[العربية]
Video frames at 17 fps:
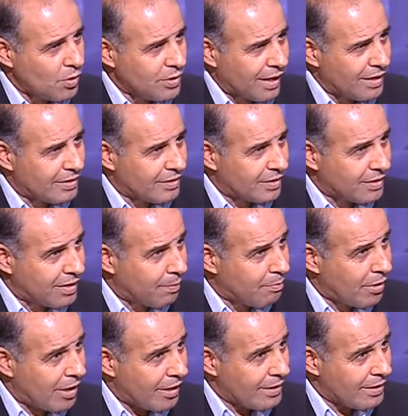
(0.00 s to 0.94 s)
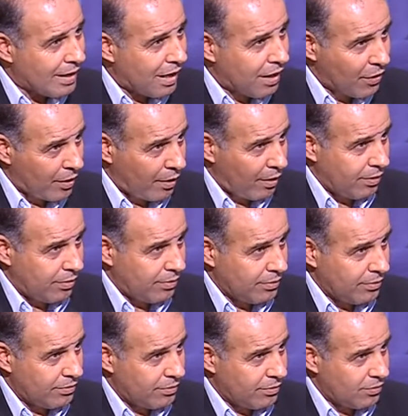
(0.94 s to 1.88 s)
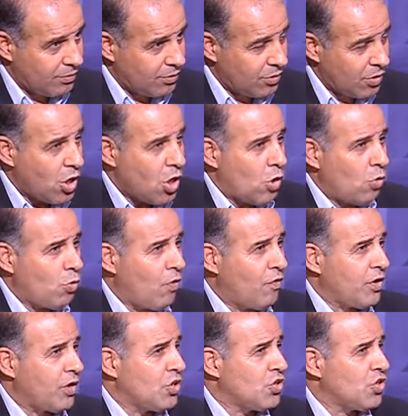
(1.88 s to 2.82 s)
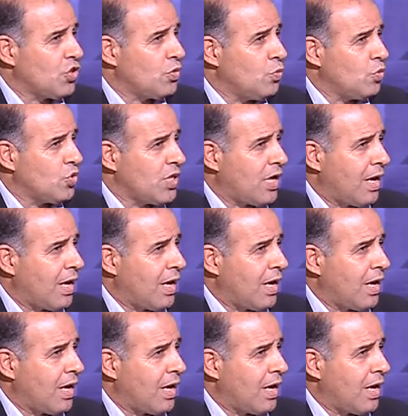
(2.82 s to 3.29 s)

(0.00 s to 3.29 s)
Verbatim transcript: يعني تتبعي أثره وفي قصة موسى